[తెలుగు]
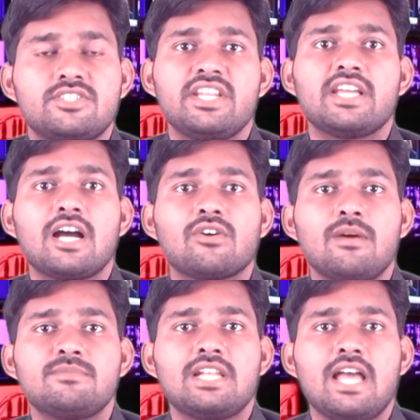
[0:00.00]

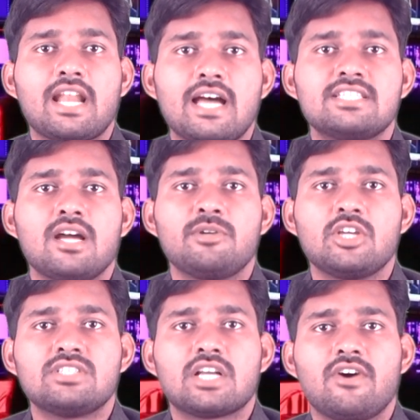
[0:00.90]
శ్రీకాకుళం జిల్లా రాజాం
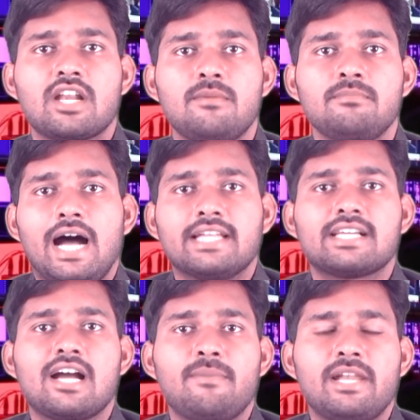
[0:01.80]
నియోజకవర్గం
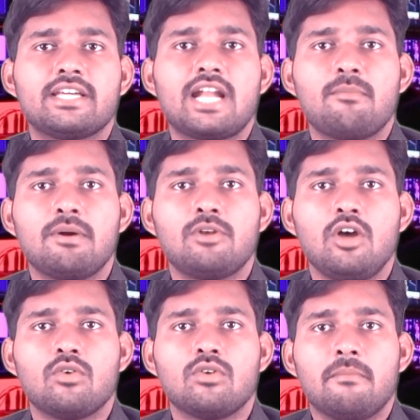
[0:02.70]
అంతకాపల్లి
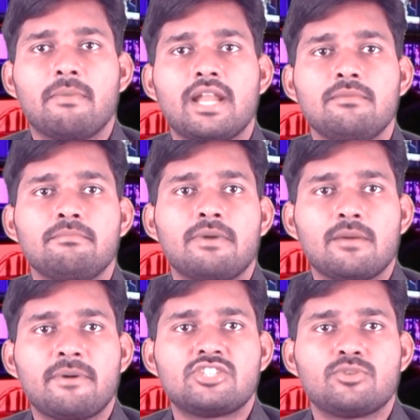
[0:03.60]
గ్రామంలో మనం మన
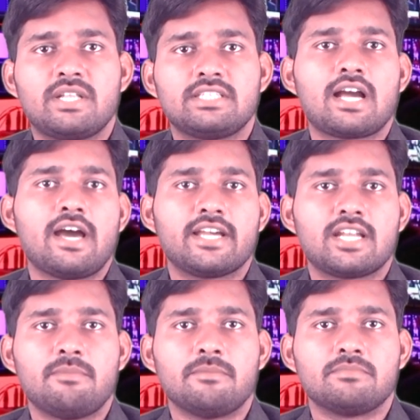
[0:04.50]
పరిశుభ్రత
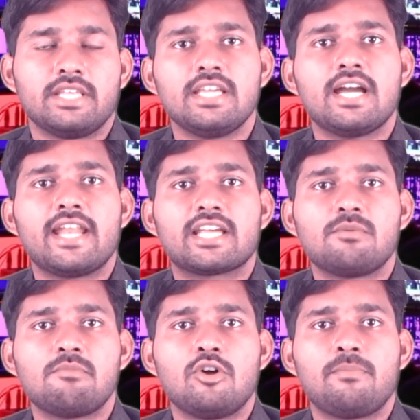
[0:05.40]
కార్యక్రమం ఈ
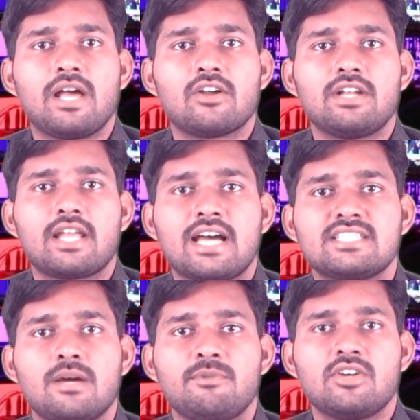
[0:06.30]
కార్యక్రమంలో పాల్గొన్న
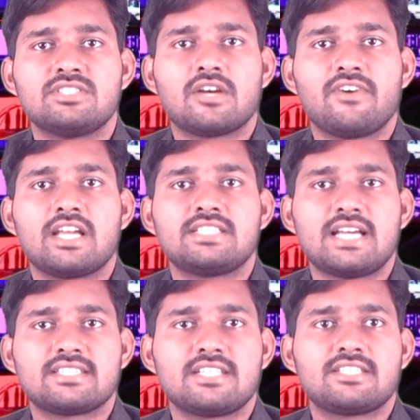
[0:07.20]
రాజాం నియోజకవర్గ శాసన